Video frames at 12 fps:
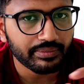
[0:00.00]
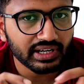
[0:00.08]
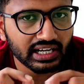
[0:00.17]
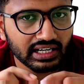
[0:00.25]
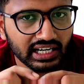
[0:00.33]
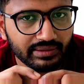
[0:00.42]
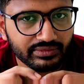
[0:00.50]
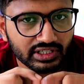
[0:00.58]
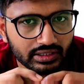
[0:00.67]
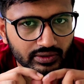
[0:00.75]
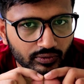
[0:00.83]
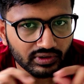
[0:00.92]
आपका काम
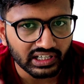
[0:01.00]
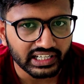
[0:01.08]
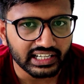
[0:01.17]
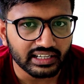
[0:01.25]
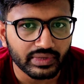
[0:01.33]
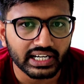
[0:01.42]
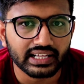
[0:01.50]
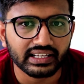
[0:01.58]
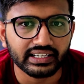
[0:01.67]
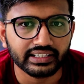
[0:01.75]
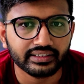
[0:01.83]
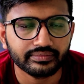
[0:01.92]
जस्ट वो लिंक
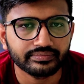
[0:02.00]
बनाना है